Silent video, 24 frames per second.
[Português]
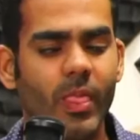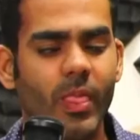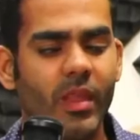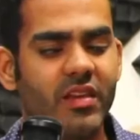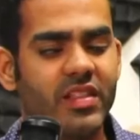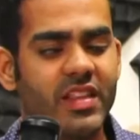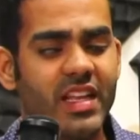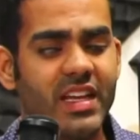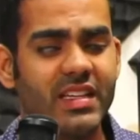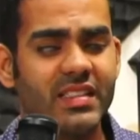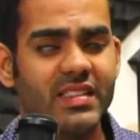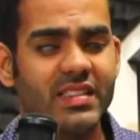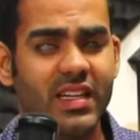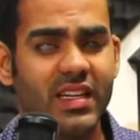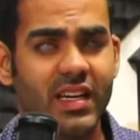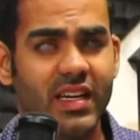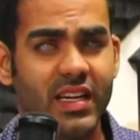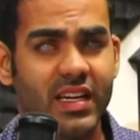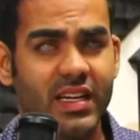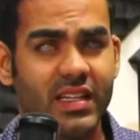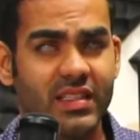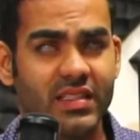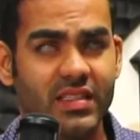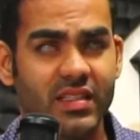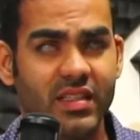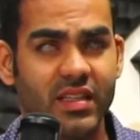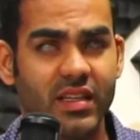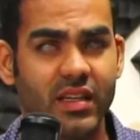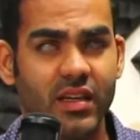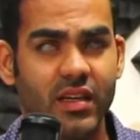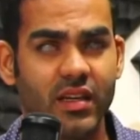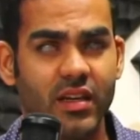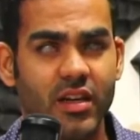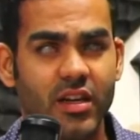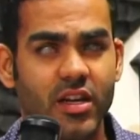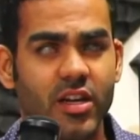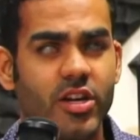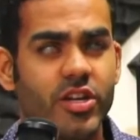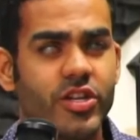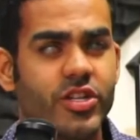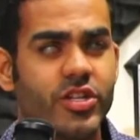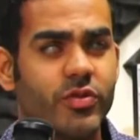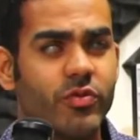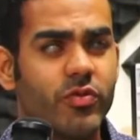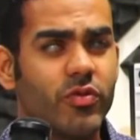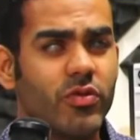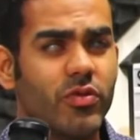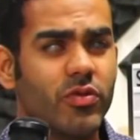tem essa crença, né?
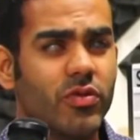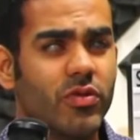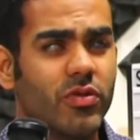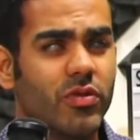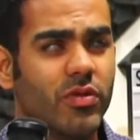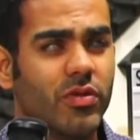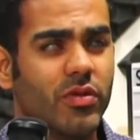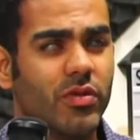Tinha um,